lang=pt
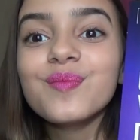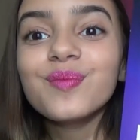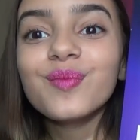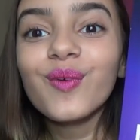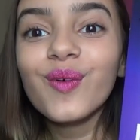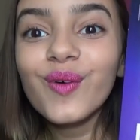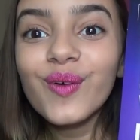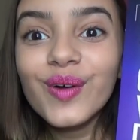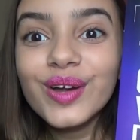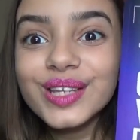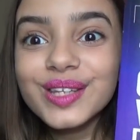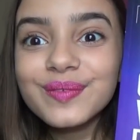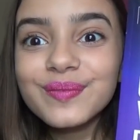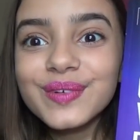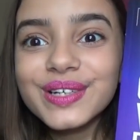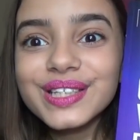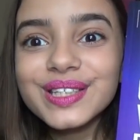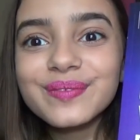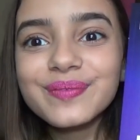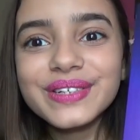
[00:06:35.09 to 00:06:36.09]
Muito,
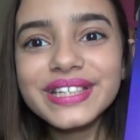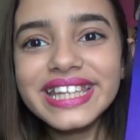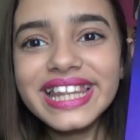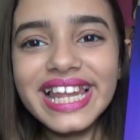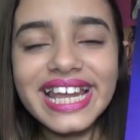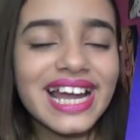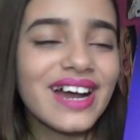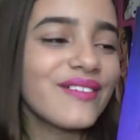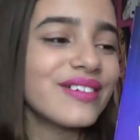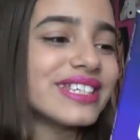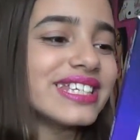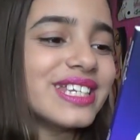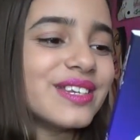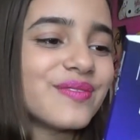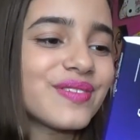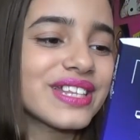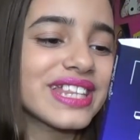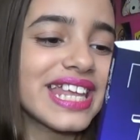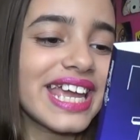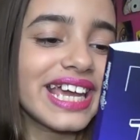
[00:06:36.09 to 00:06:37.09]
muito, muito legal esse
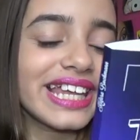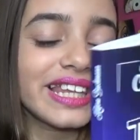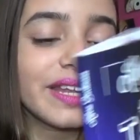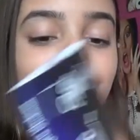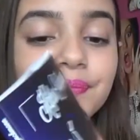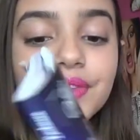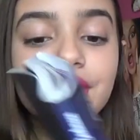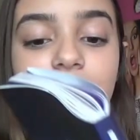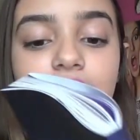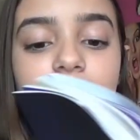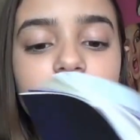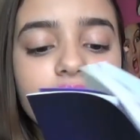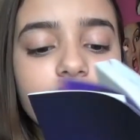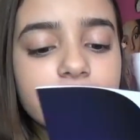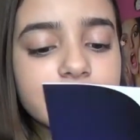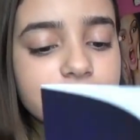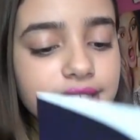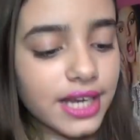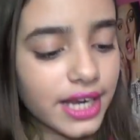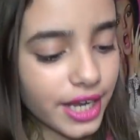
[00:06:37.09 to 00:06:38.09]
livro dela. E
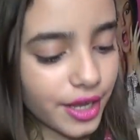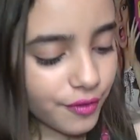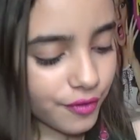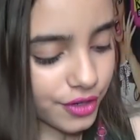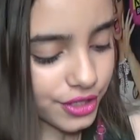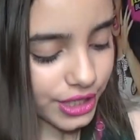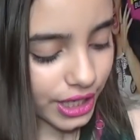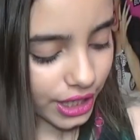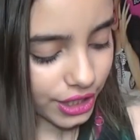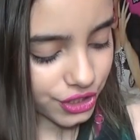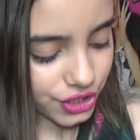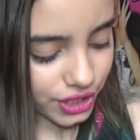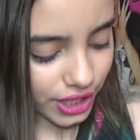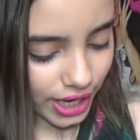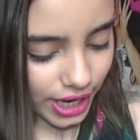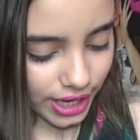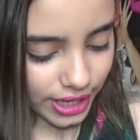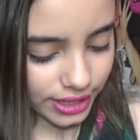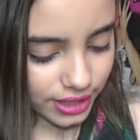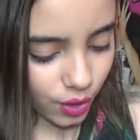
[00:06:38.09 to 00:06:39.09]
esse livro, gente,
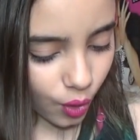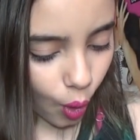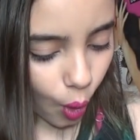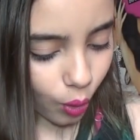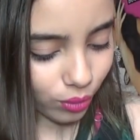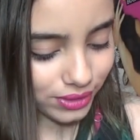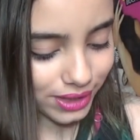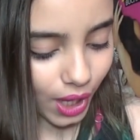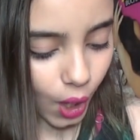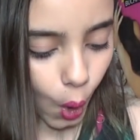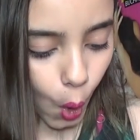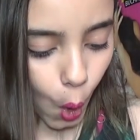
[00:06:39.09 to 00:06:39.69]
ele conta